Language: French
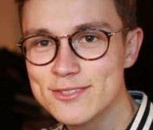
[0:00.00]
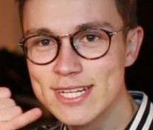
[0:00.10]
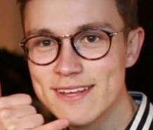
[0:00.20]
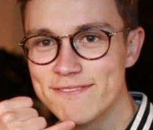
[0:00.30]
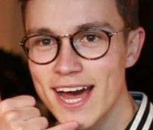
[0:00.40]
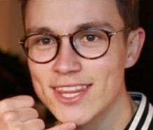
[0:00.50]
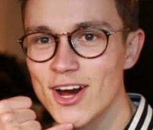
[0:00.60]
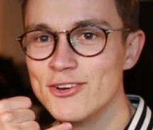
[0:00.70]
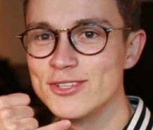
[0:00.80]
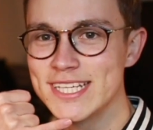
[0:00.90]
oui, Van
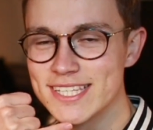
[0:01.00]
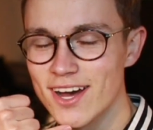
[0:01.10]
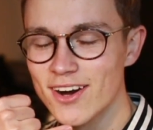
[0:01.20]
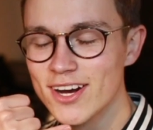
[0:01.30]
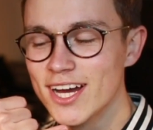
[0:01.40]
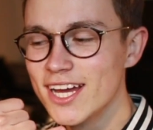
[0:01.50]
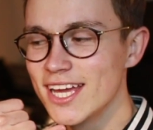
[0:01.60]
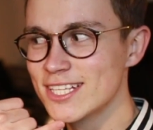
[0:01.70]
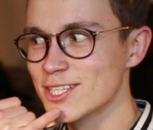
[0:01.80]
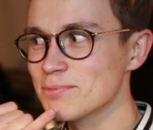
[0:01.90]
en lui disant
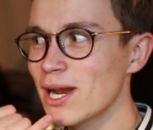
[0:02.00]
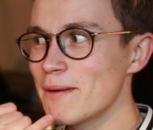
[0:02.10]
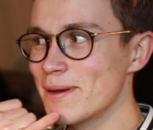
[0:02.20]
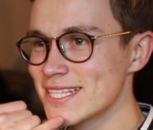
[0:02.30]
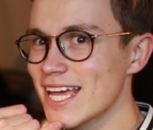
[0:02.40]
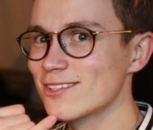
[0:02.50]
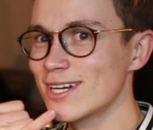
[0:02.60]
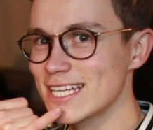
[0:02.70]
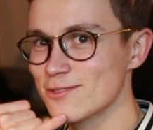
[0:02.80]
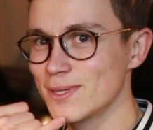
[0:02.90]
Est-ce que je prends la PS4 ou
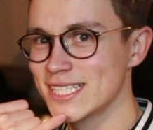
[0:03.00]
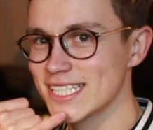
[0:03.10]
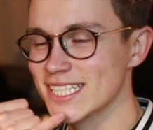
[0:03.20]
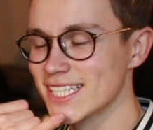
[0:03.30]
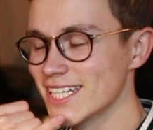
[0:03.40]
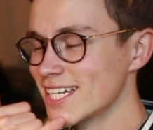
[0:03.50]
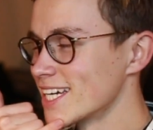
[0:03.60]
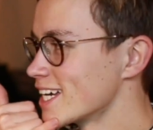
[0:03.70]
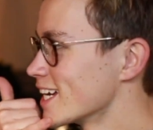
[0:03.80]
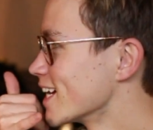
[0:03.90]
la Switch
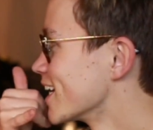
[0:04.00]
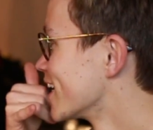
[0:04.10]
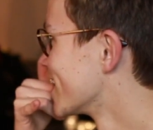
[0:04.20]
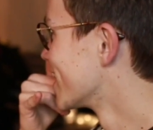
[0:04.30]
Et c'est mes frères,